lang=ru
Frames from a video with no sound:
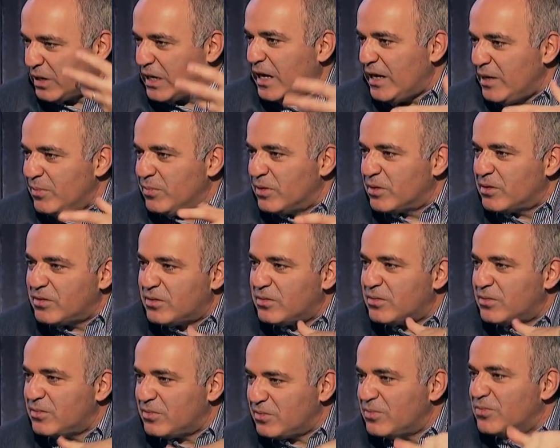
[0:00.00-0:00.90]
Климат
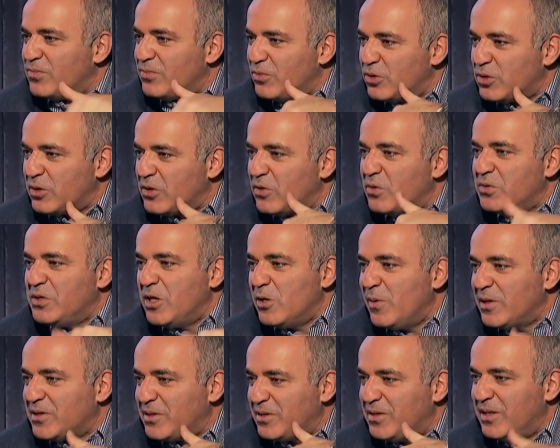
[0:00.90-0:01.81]
вот этого
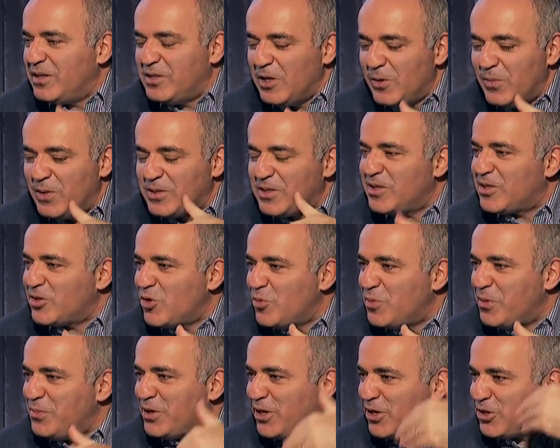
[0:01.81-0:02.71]

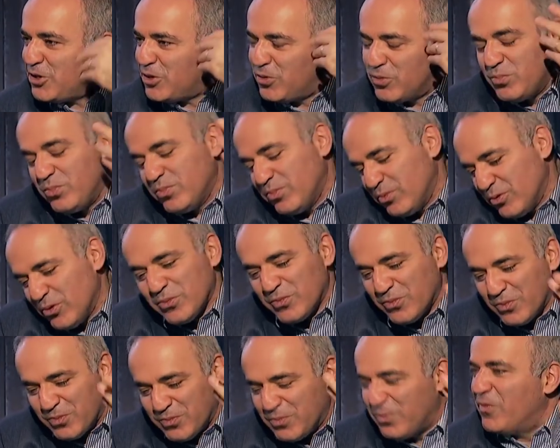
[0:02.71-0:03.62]
далматинского побережья, он,
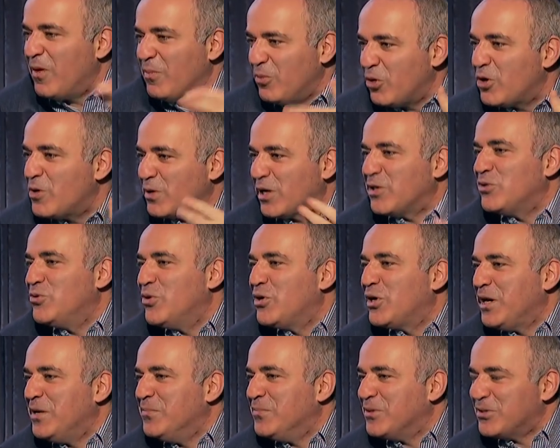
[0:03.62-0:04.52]
он во многом
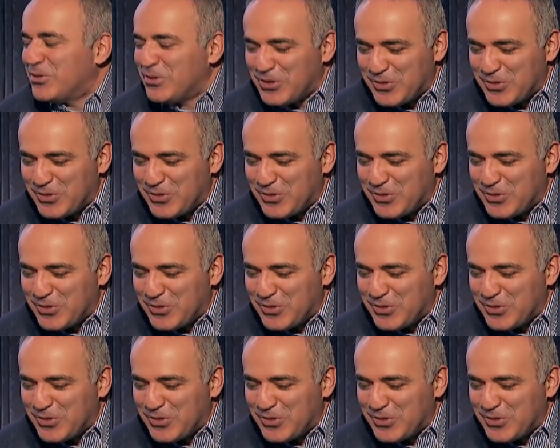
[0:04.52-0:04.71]
родной климат.